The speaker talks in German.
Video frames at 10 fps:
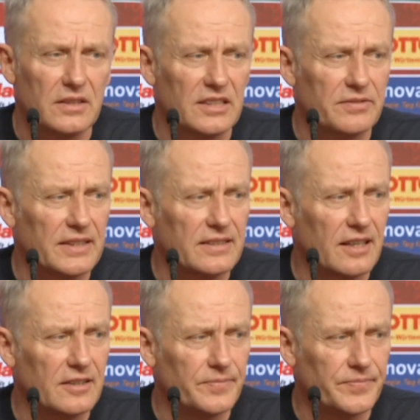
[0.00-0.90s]
das, was
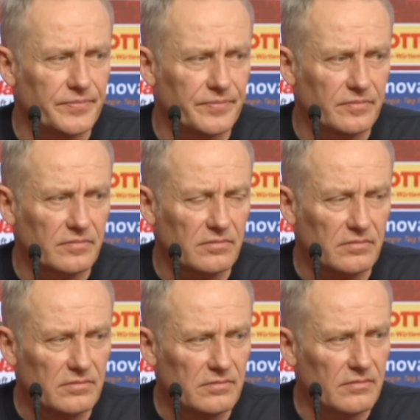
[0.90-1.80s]
dann
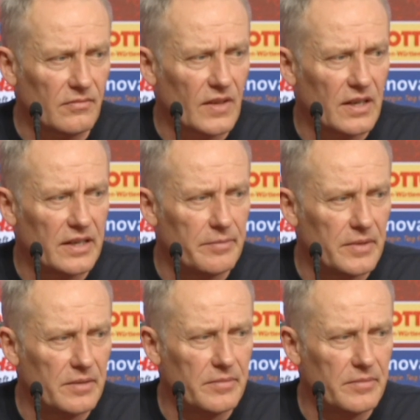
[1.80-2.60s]
im,